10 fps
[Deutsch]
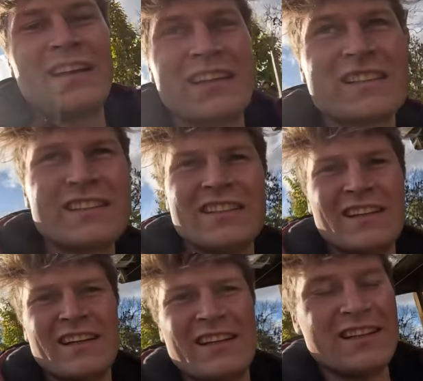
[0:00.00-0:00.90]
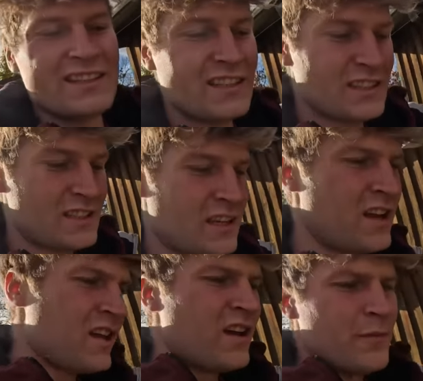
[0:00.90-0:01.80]
das hier ist jetzt
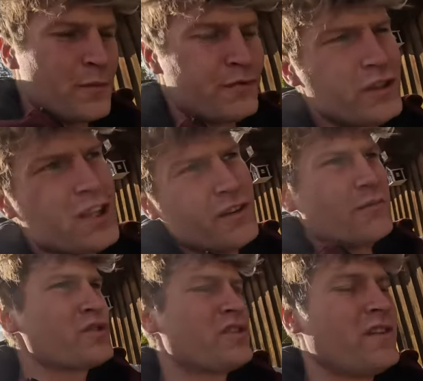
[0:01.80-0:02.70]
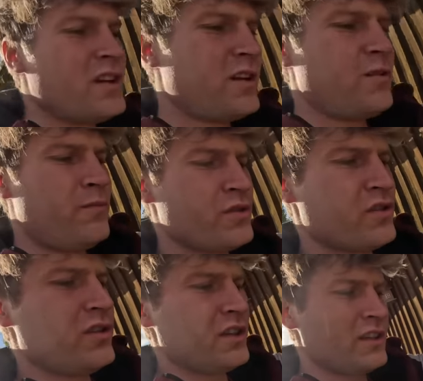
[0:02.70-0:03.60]
mal wieder ein bisschen was
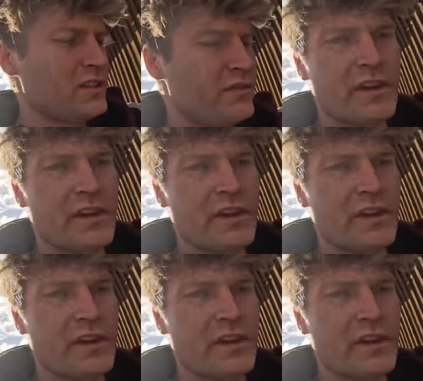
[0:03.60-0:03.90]
Besonderes,